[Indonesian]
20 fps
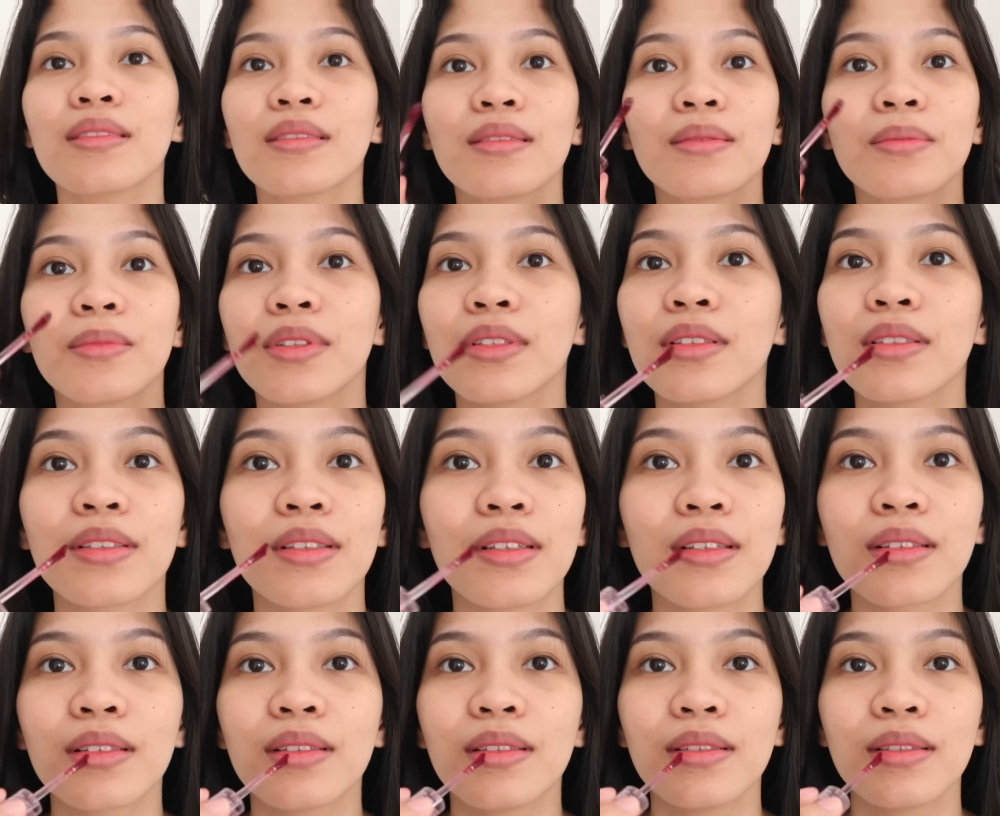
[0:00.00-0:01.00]
ini tuh semuanya
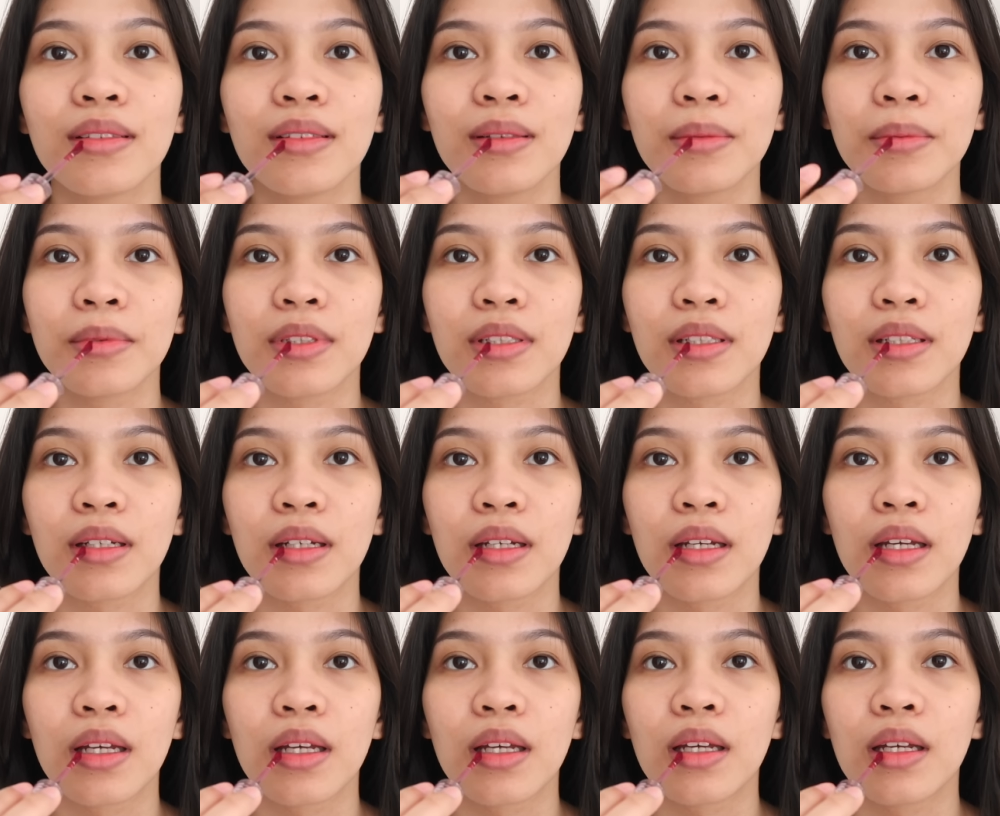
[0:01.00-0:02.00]
cakep nih
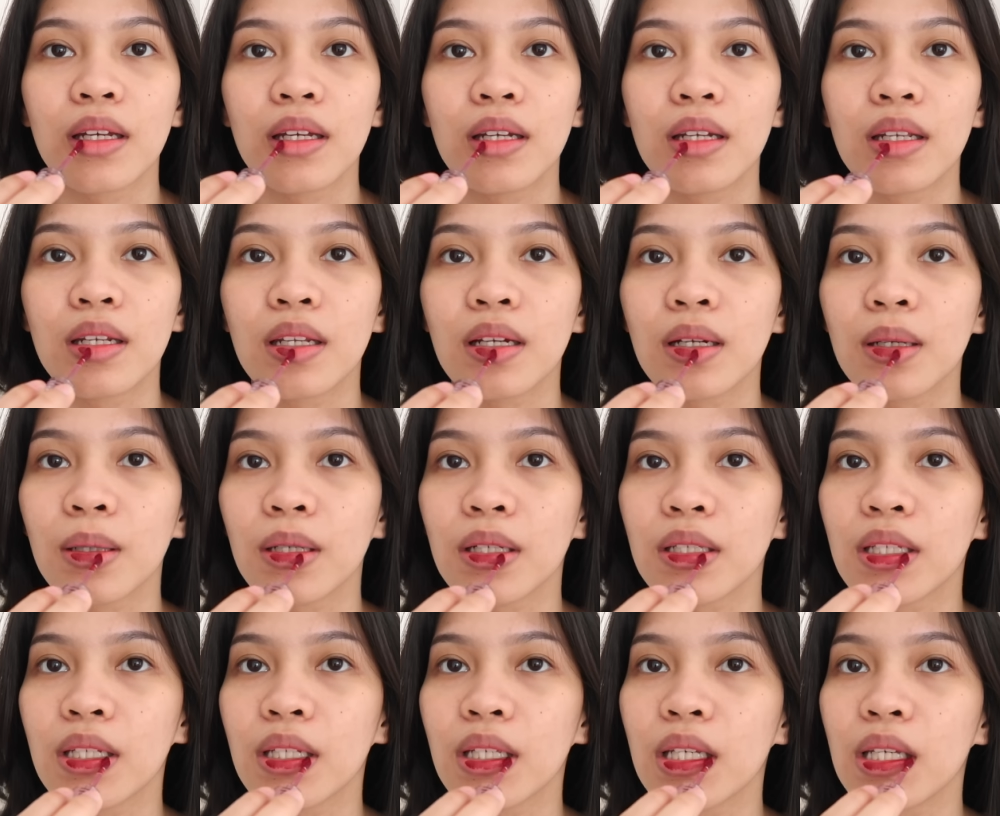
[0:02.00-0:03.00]
cakep
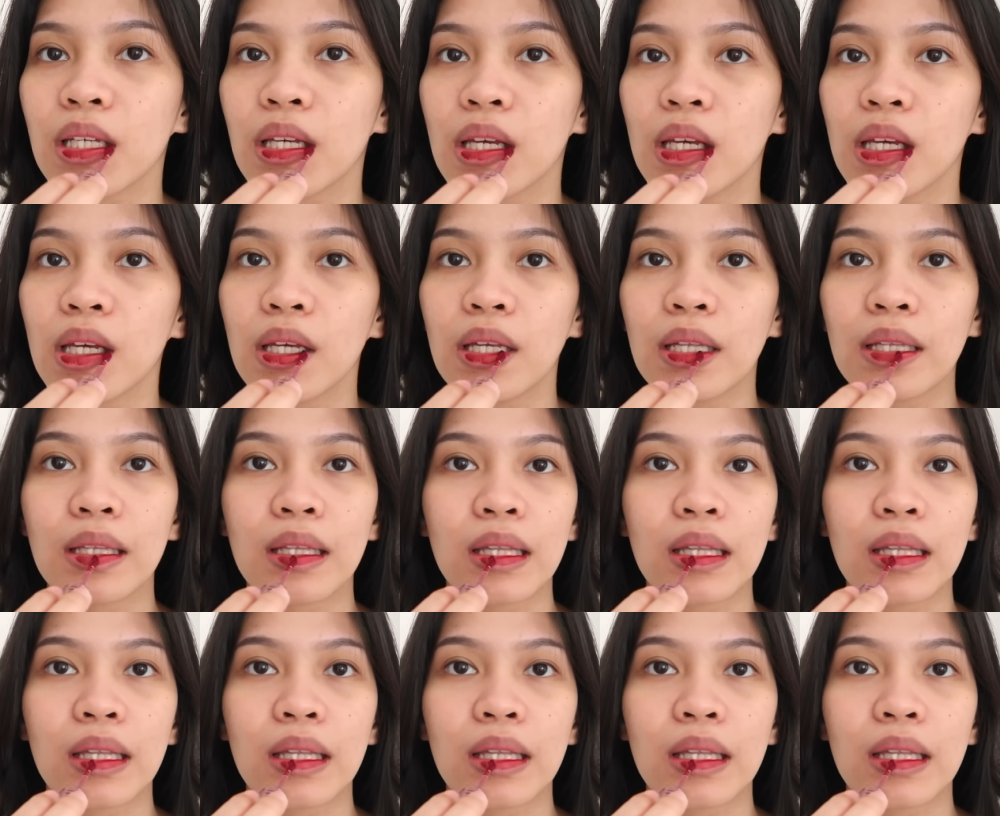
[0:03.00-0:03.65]
sedikit